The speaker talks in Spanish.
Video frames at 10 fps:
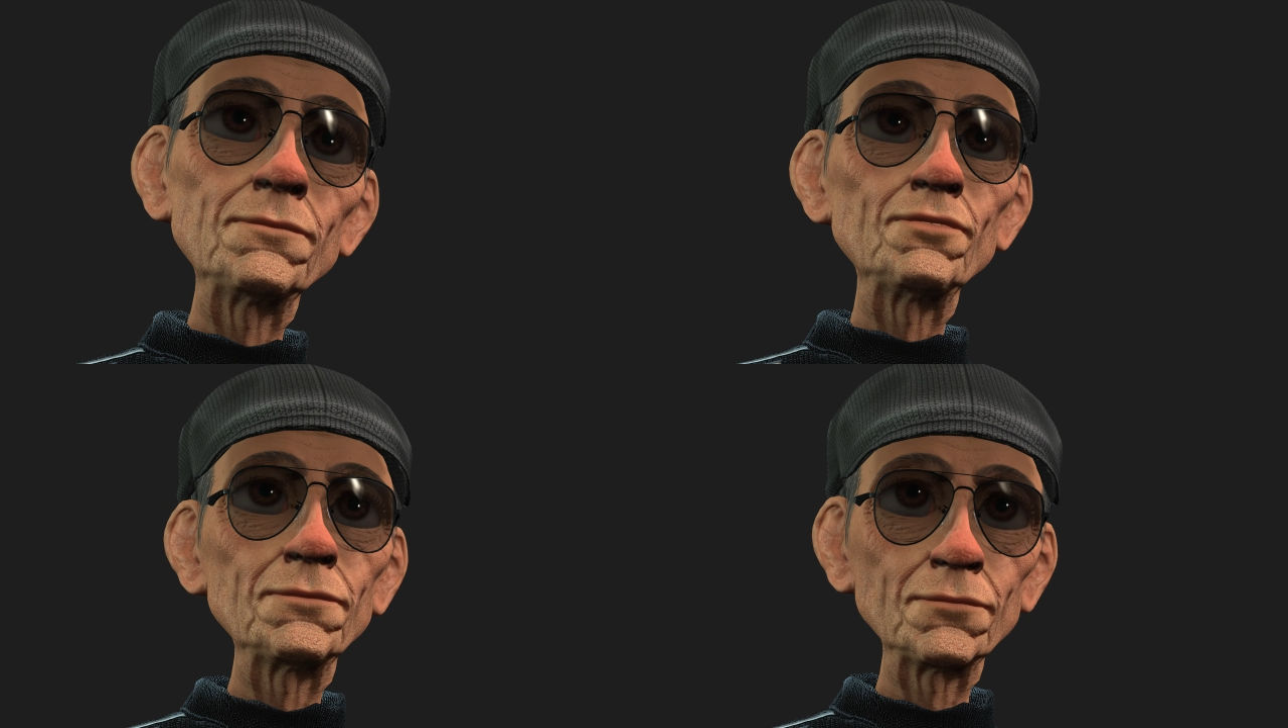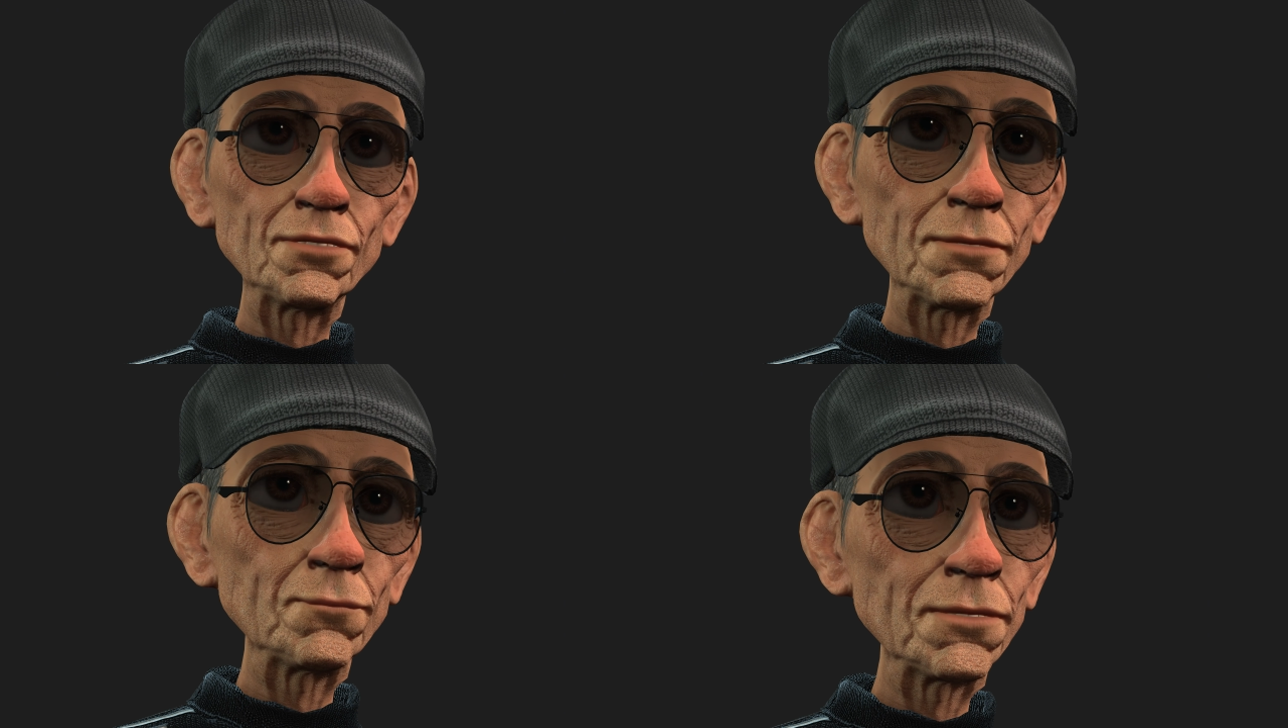con una
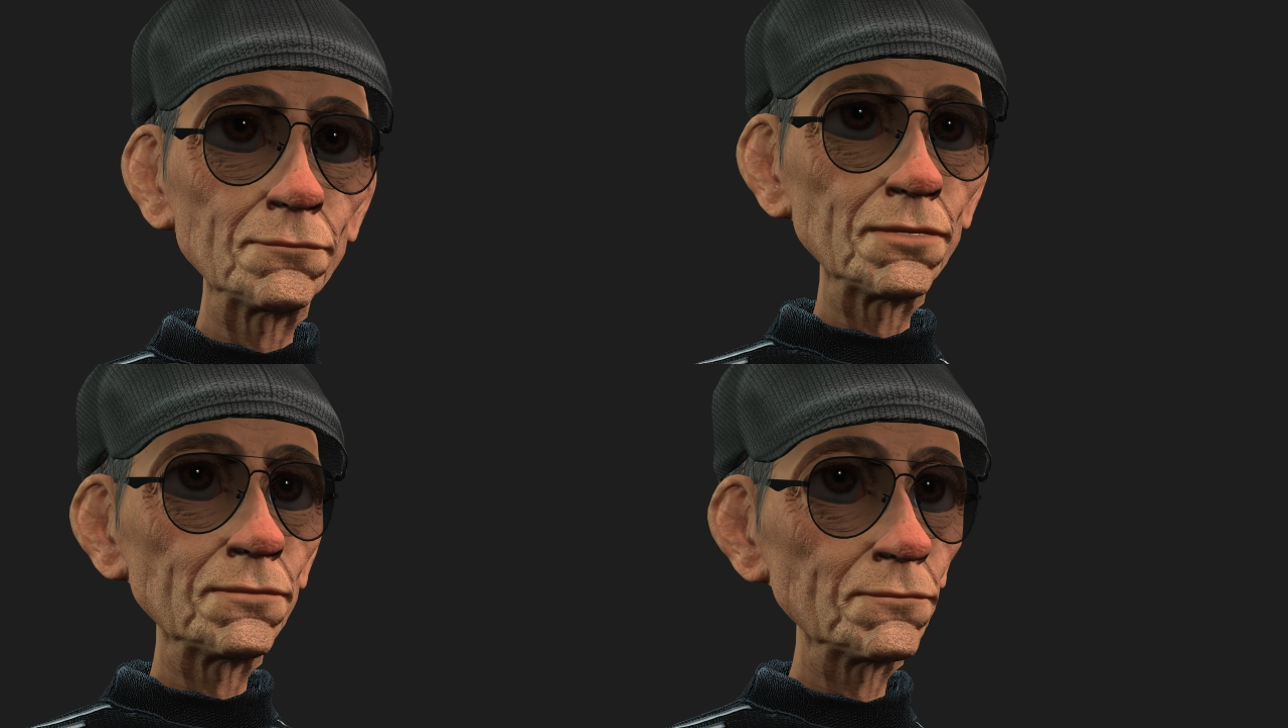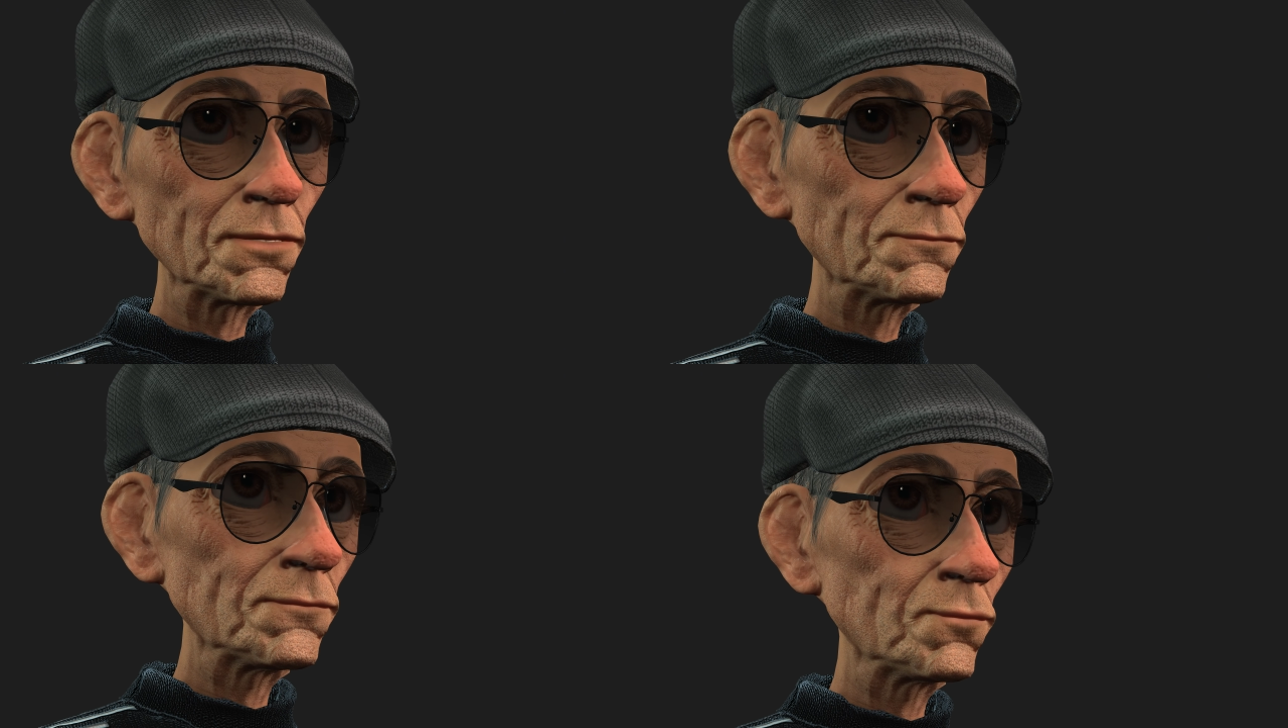precisión
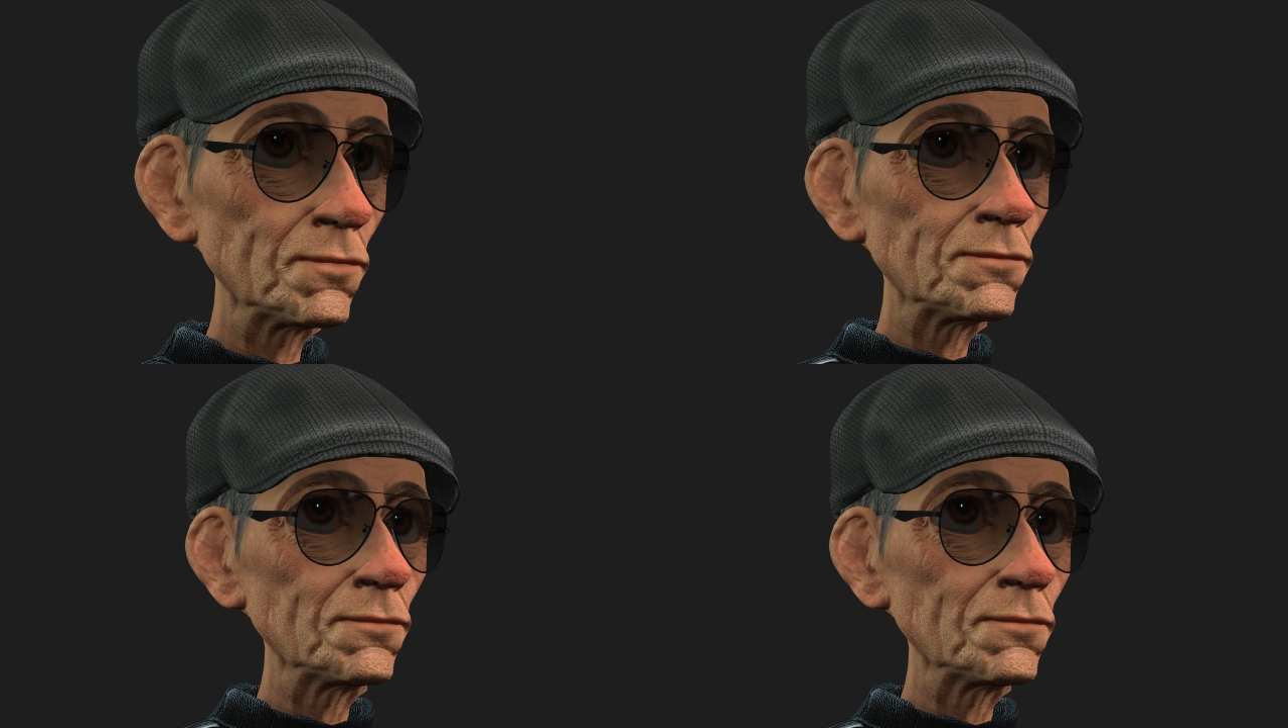desapasionada